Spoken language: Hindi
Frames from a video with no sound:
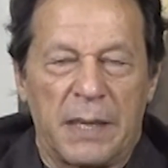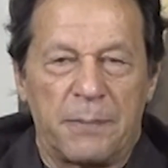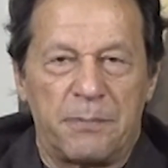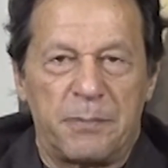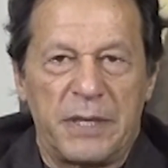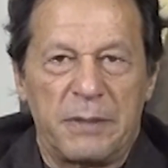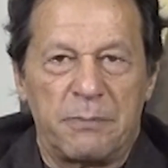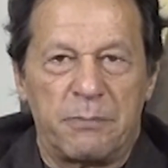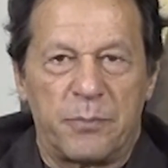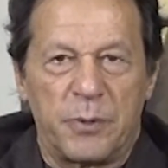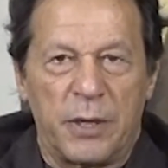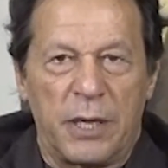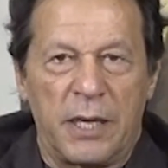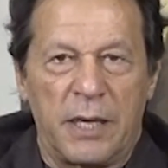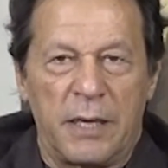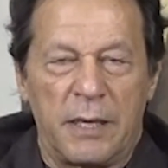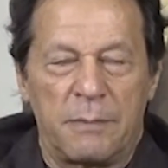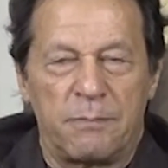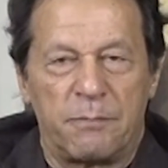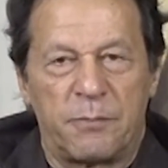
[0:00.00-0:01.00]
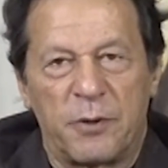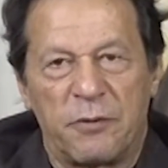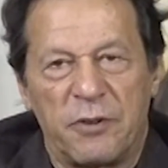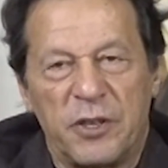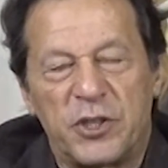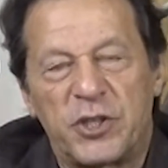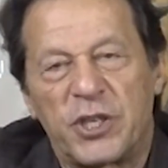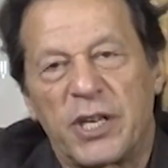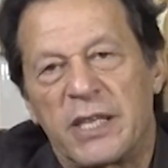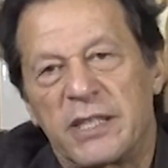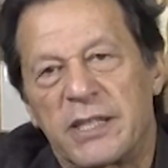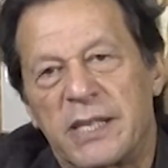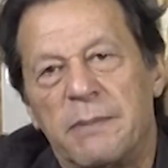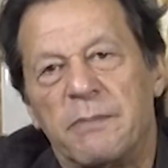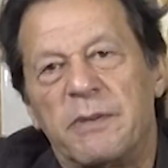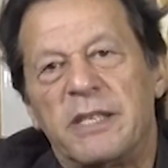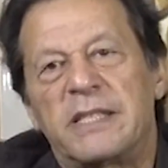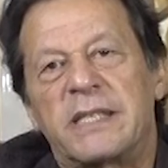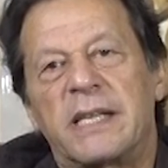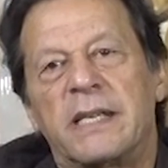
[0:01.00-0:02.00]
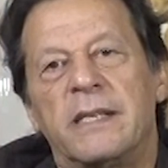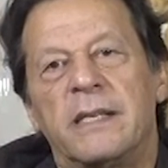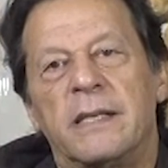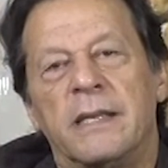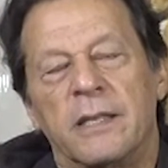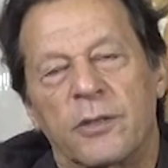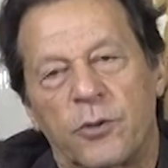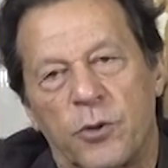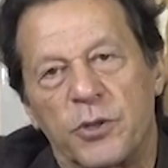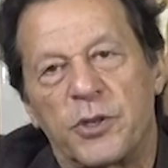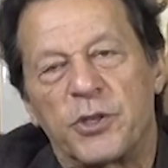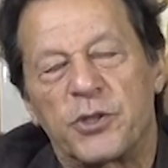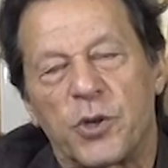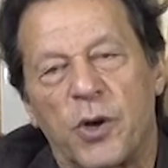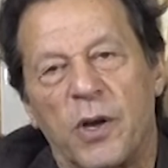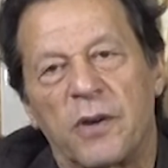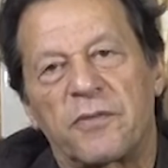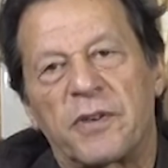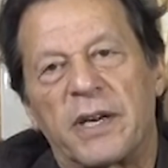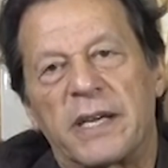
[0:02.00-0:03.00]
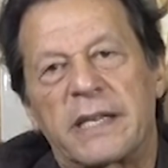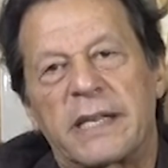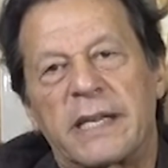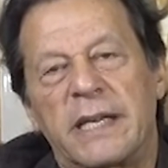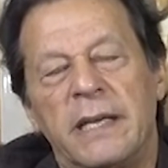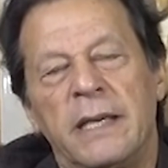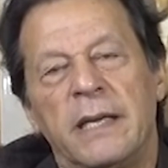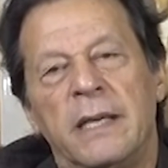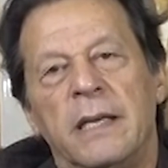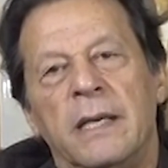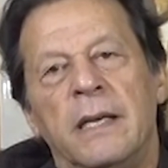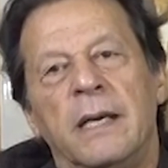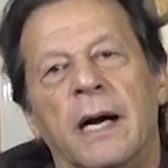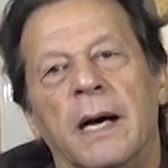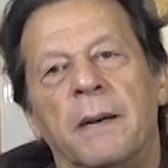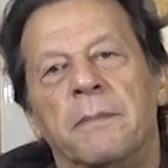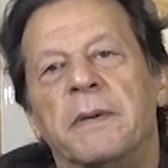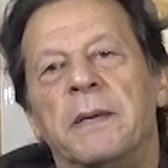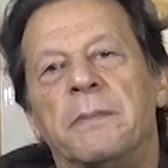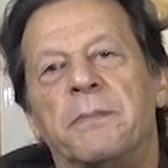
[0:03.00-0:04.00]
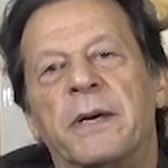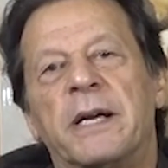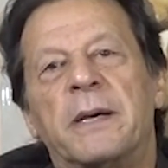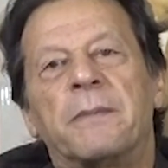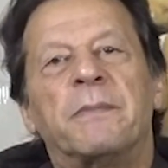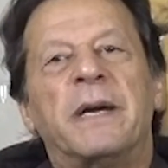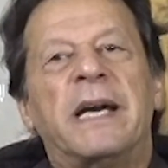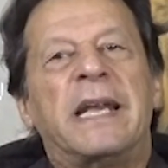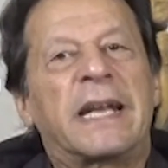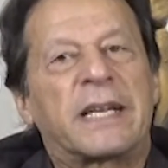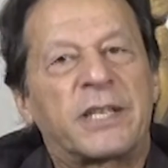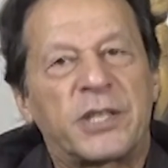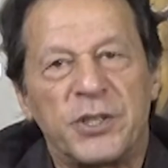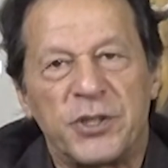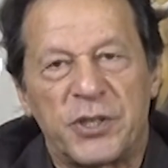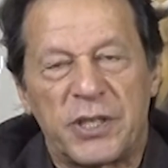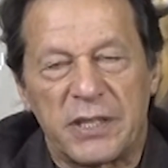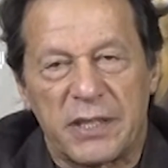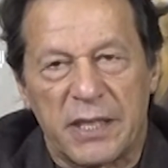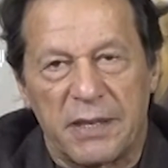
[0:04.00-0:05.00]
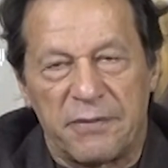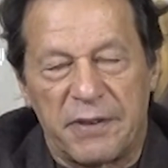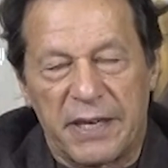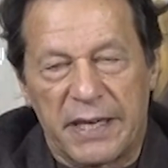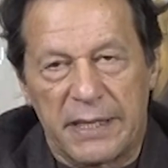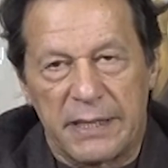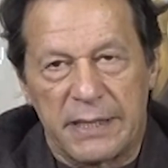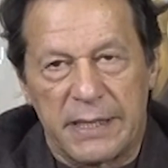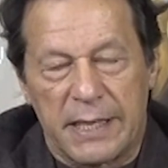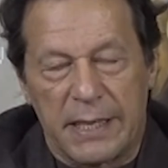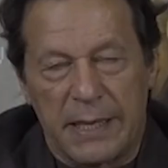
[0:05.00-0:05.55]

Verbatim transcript: अपनी प्रोविंशियल असम्बली से को डिज़ोल्व करके हमने फिर अब इलेक्शंस की तरफ निकल